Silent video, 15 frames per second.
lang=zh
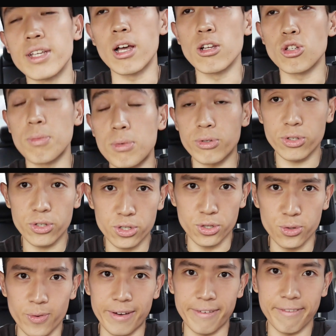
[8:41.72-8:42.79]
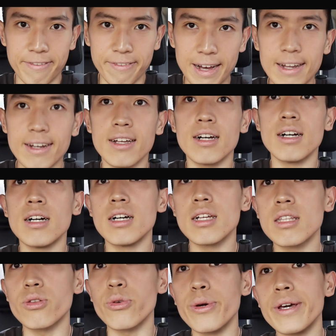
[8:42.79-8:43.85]
在要准备吃晚饭了。
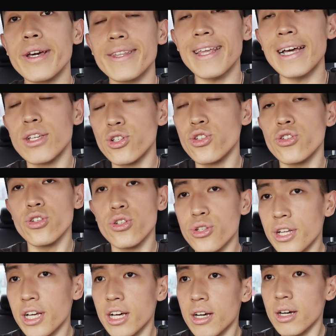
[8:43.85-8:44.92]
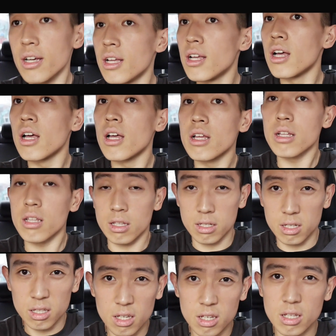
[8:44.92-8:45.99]
对，但是呢。
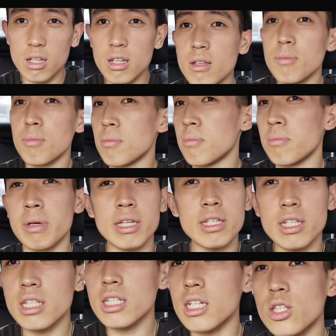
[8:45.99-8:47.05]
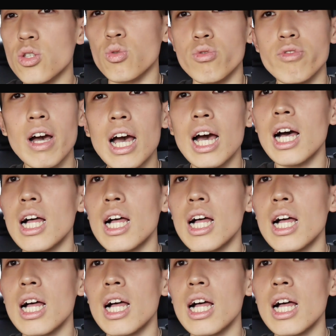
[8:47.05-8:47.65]
今天没心情煮饭。